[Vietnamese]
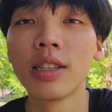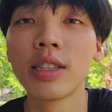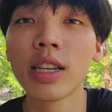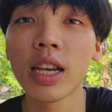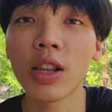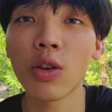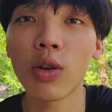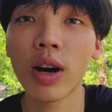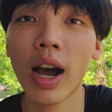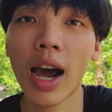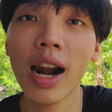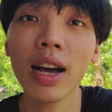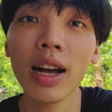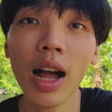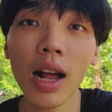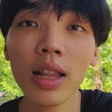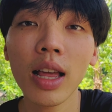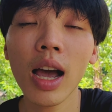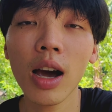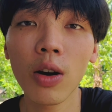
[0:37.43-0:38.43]
dịch nó khá là
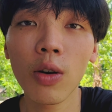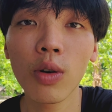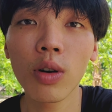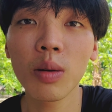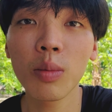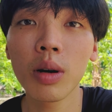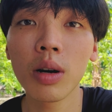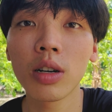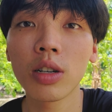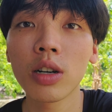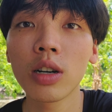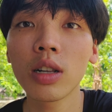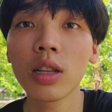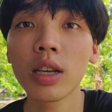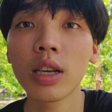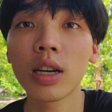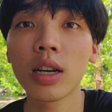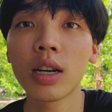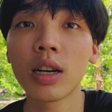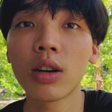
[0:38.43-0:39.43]
căng thẳng luôn nhưng mà ở sơn
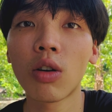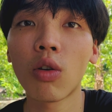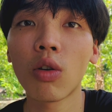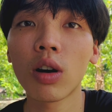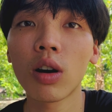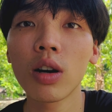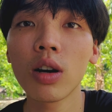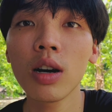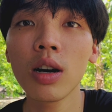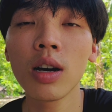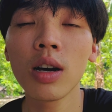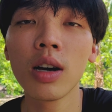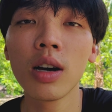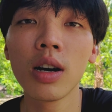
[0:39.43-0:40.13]
thì à, nó cứ